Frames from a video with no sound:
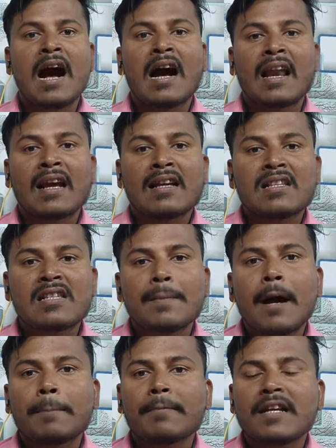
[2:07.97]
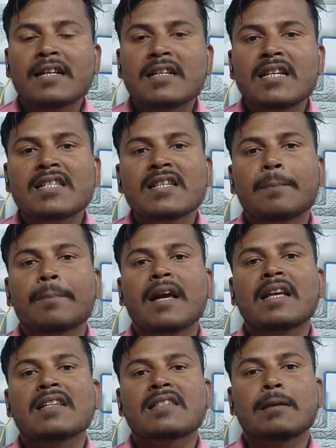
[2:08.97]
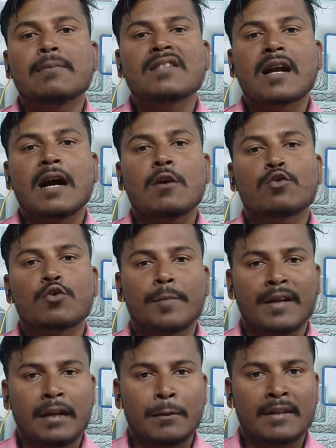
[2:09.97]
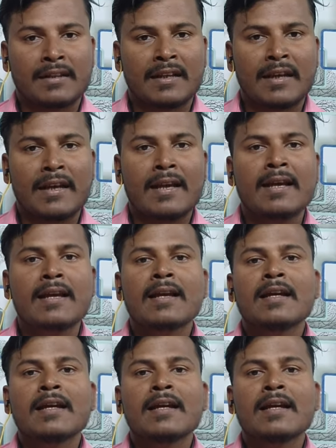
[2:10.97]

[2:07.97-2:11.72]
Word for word: हालांकि जब आप टेन ईयर से अपना एक सेविंग्स अकाउंट ओपन करवाते हैं